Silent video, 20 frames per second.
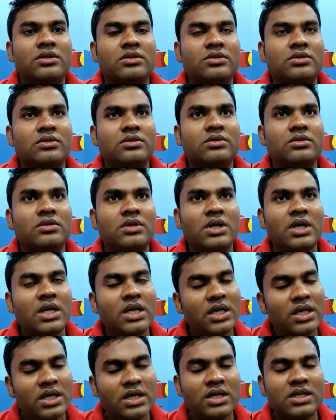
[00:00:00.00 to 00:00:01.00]
তো
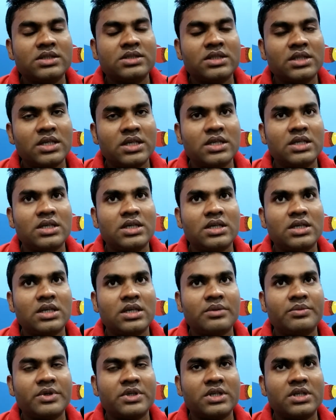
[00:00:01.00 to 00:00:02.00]
এনারা যেখানে
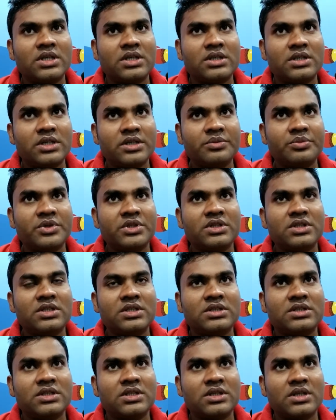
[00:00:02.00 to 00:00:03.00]
আমাকে ট্রিটমেন্ট
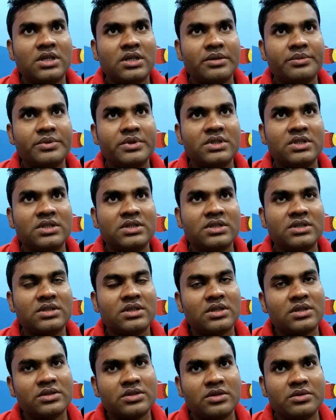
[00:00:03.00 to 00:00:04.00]
দিয়েছে থেরাপি দিয়েছে তারা